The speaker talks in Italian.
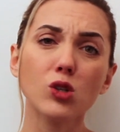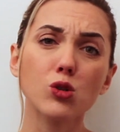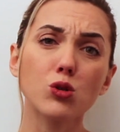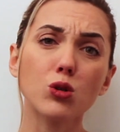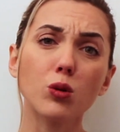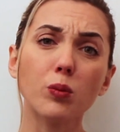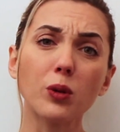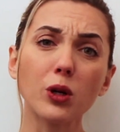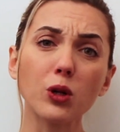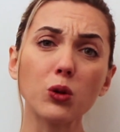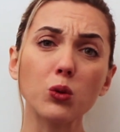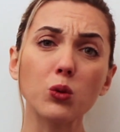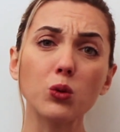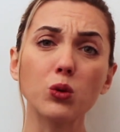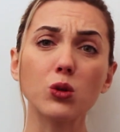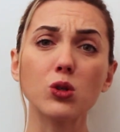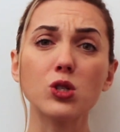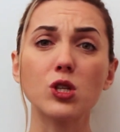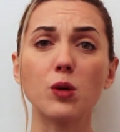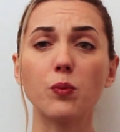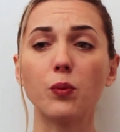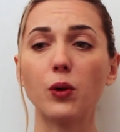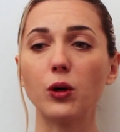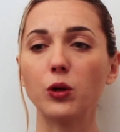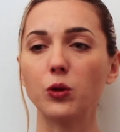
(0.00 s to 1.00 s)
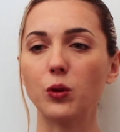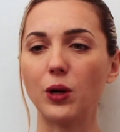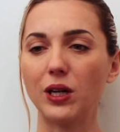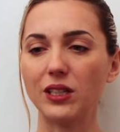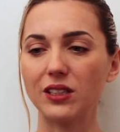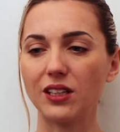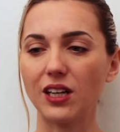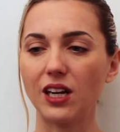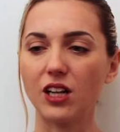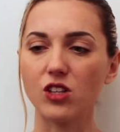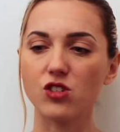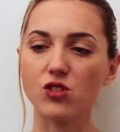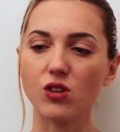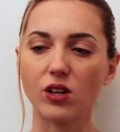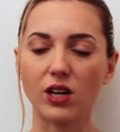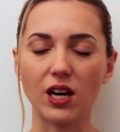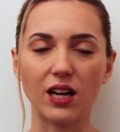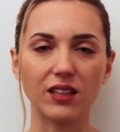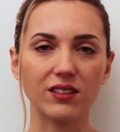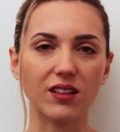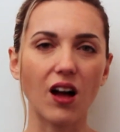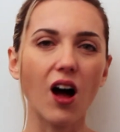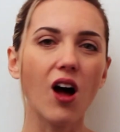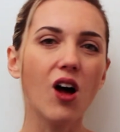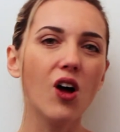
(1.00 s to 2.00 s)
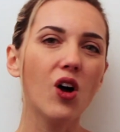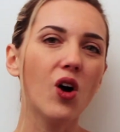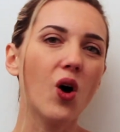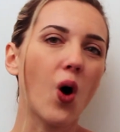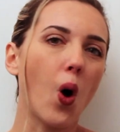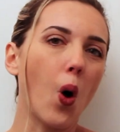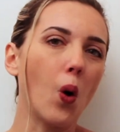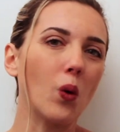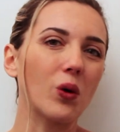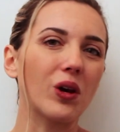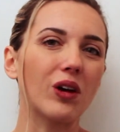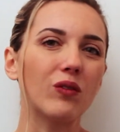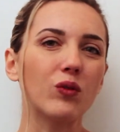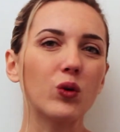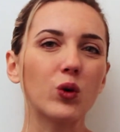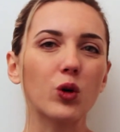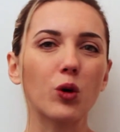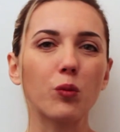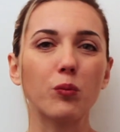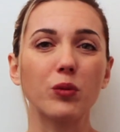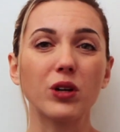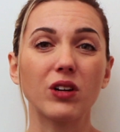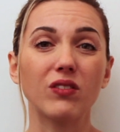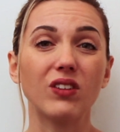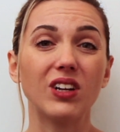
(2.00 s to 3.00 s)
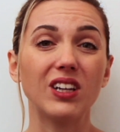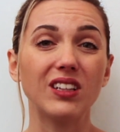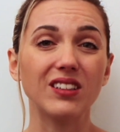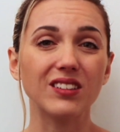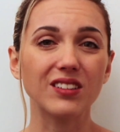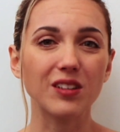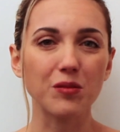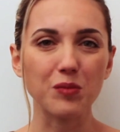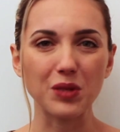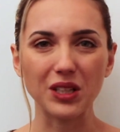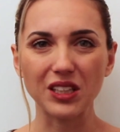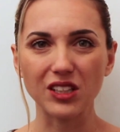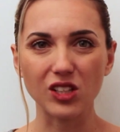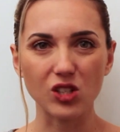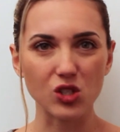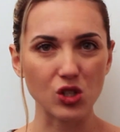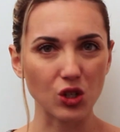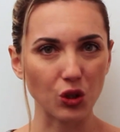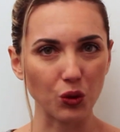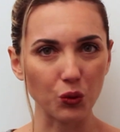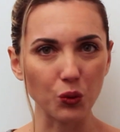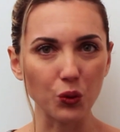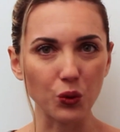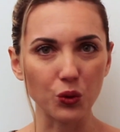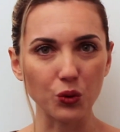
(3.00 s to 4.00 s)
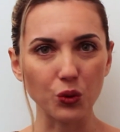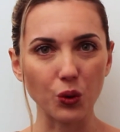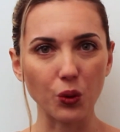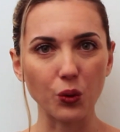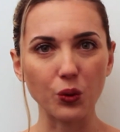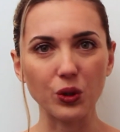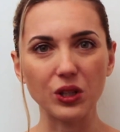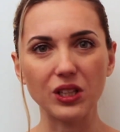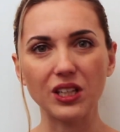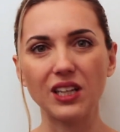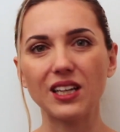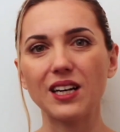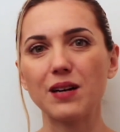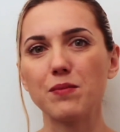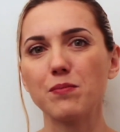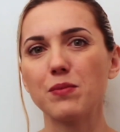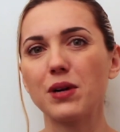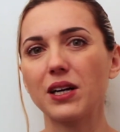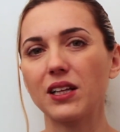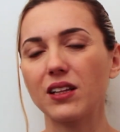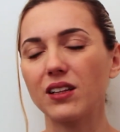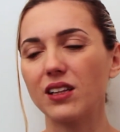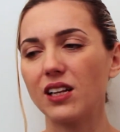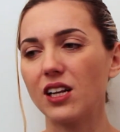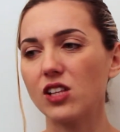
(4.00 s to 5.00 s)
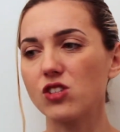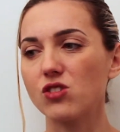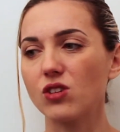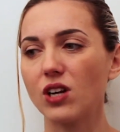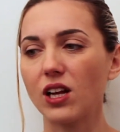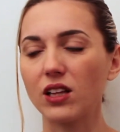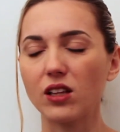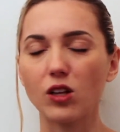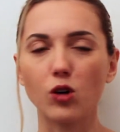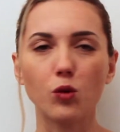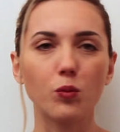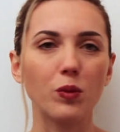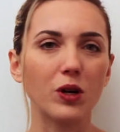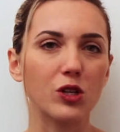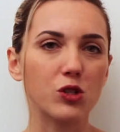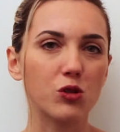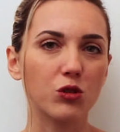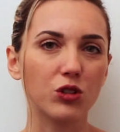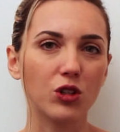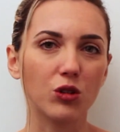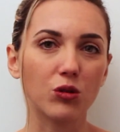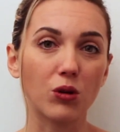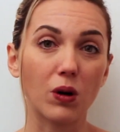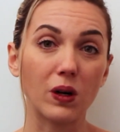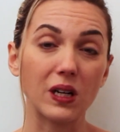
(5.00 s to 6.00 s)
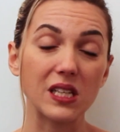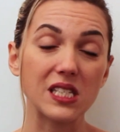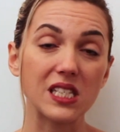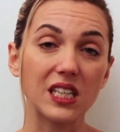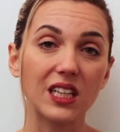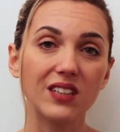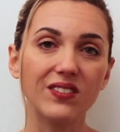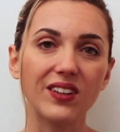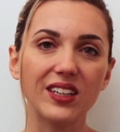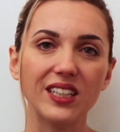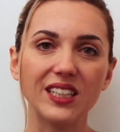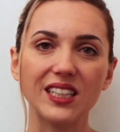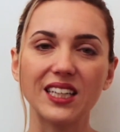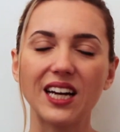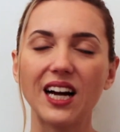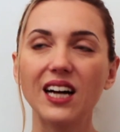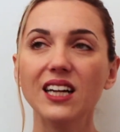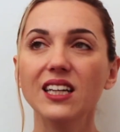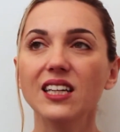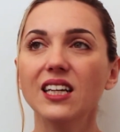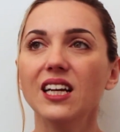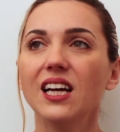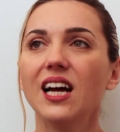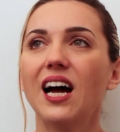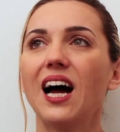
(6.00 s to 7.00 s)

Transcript: soprattutto se poi durante la giornata ho un lavoro prevalentemente seduto, quindi gran parte della giornata lo passo dietro una scrivania,